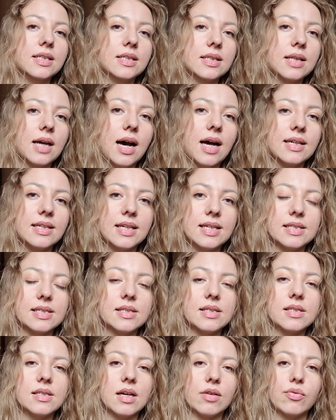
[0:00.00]
Ta
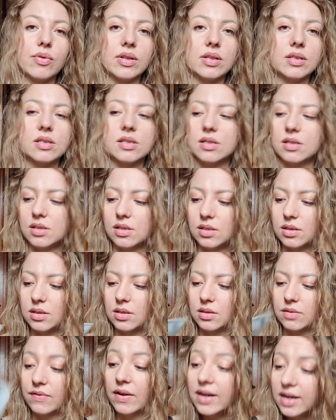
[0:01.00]
jest z, akurat z
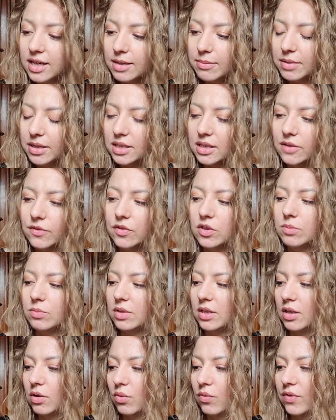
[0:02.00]
węglem aktywnym
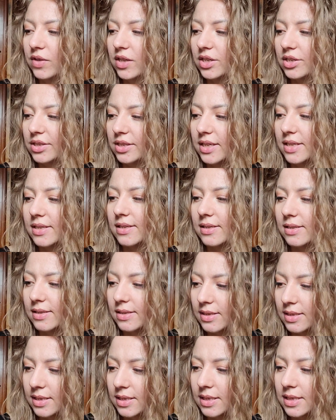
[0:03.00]
i również jest
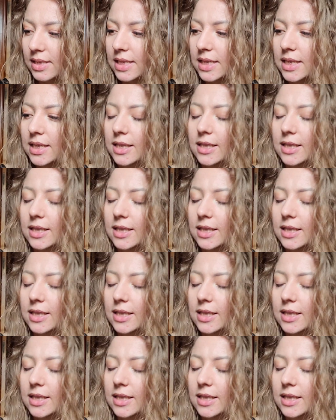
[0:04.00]
z